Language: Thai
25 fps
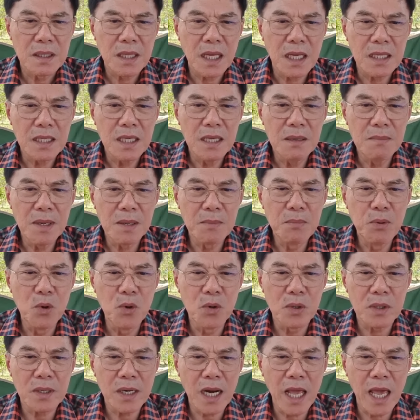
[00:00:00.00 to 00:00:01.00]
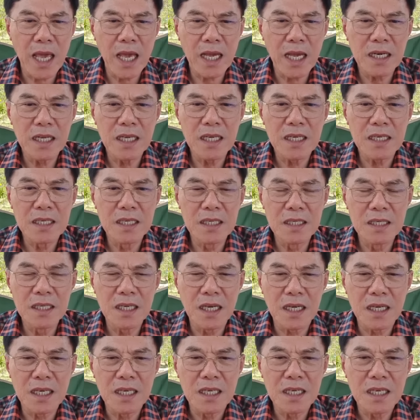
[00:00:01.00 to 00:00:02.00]
แต่ที่มันพูดแรงนี่คือ
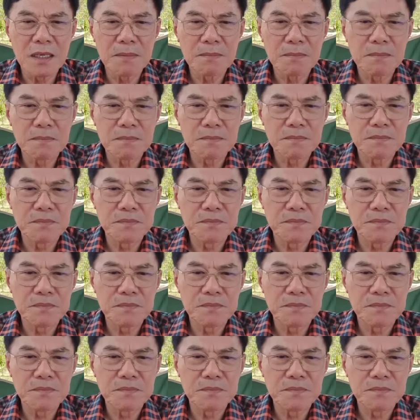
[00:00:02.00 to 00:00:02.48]
อย่างนี้ครับ